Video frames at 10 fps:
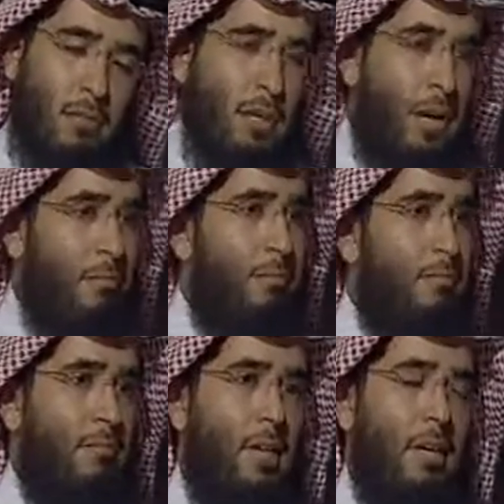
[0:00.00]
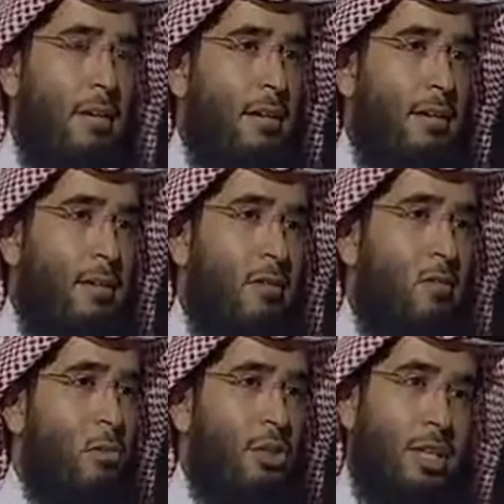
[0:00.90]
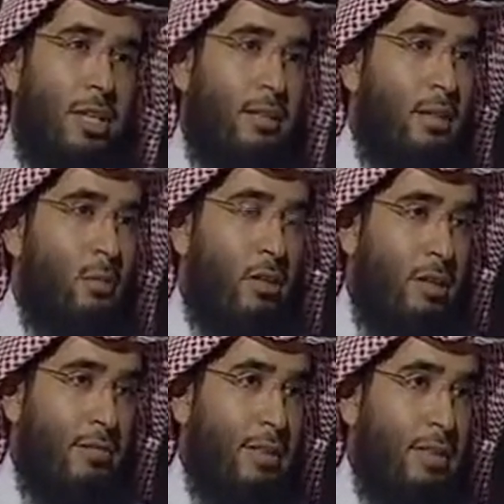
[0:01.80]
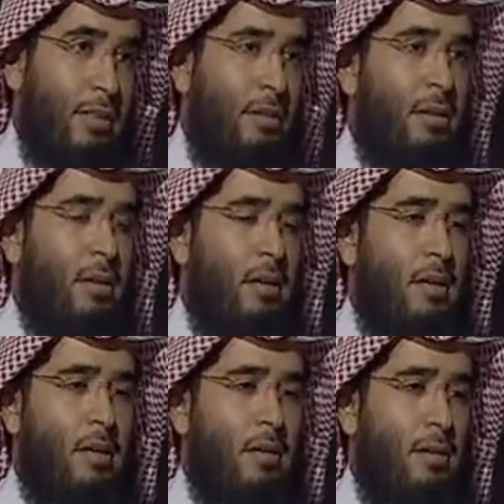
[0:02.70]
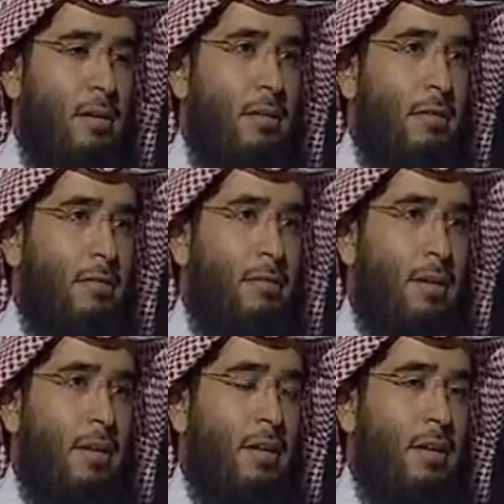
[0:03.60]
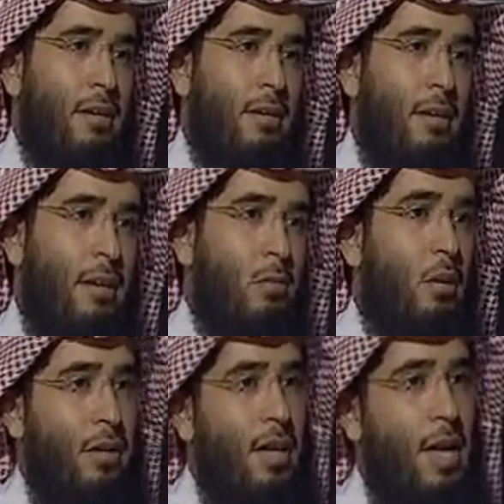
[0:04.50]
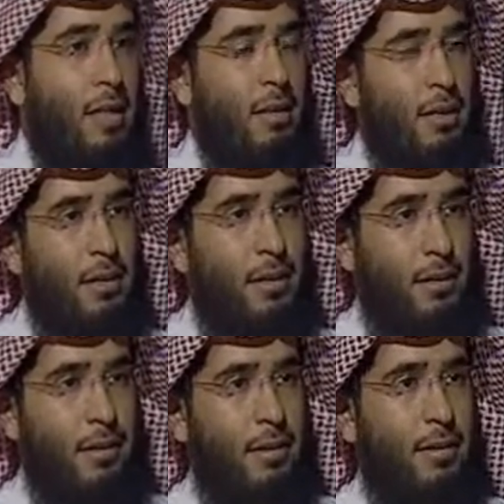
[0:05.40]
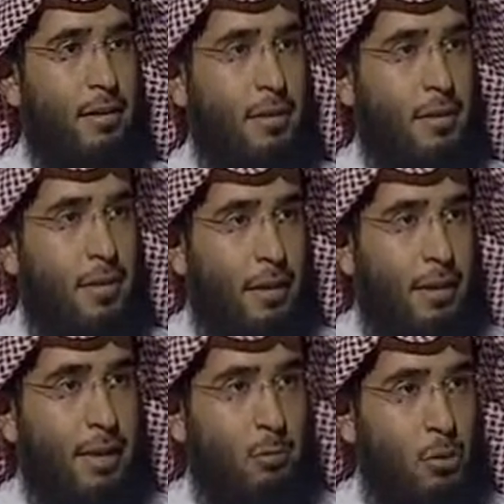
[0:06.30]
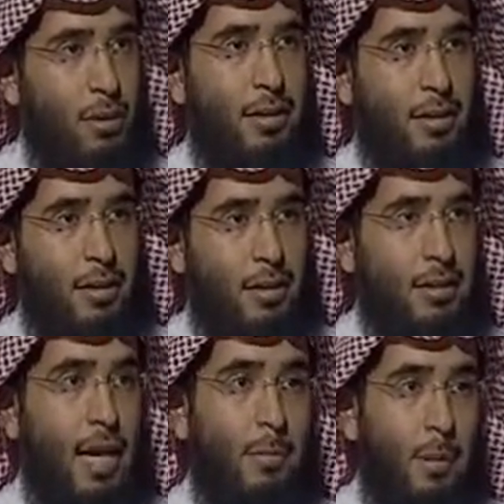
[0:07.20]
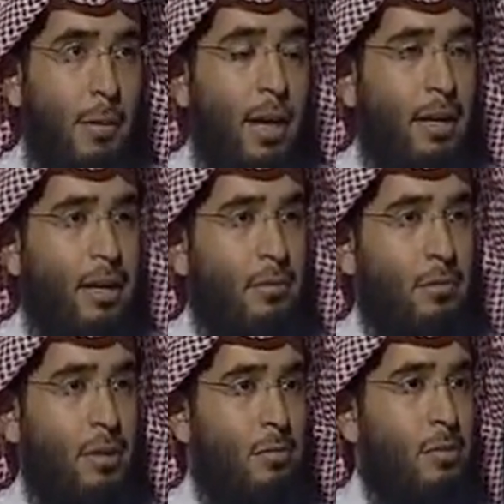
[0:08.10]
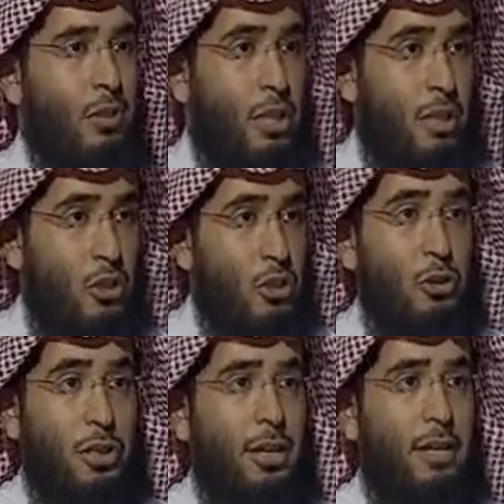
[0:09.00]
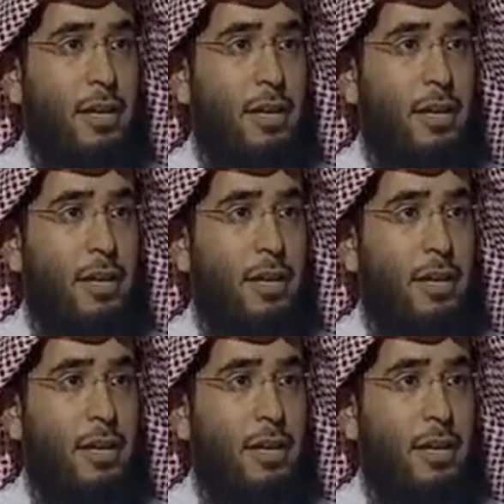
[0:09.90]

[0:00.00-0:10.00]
نعم آه، ومن شركتين مختلفتين آه، فأنا أتوقع أن هذه يعني آه، إنذارات لابد أن نتعامل معها بشكل جدي